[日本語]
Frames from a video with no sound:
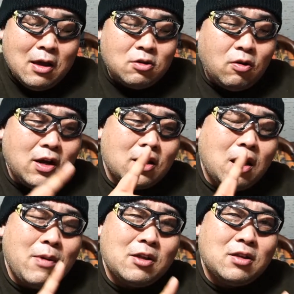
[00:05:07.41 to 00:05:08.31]
それが
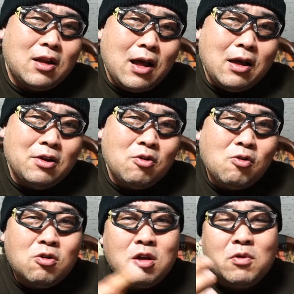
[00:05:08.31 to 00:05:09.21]
溜まったら旅
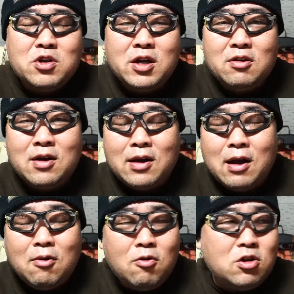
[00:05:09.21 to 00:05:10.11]
行でも行けるか
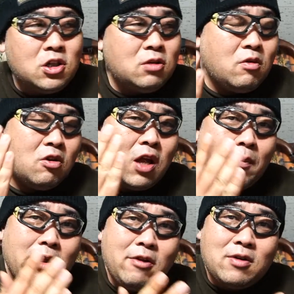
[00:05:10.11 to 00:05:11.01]
な、美味しいもの食
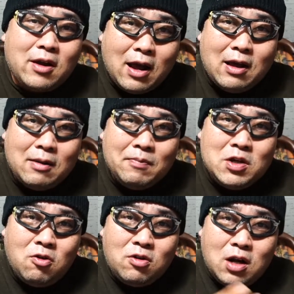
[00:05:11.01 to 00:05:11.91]
べれるかな、い
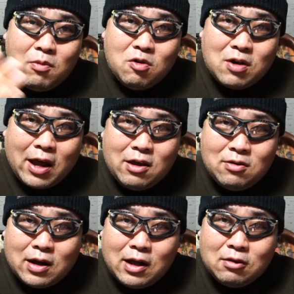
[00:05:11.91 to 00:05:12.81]
ろんなもの買える
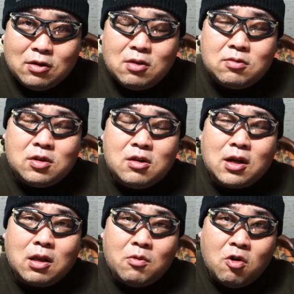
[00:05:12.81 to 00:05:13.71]
かなって言ってる
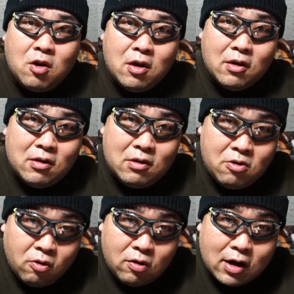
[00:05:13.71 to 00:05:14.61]
方も
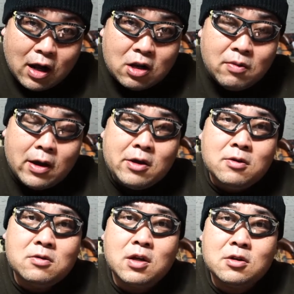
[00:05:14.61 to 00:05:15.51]
世の中にはいる
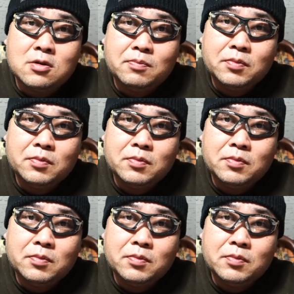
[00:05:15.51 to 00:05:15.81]
んです。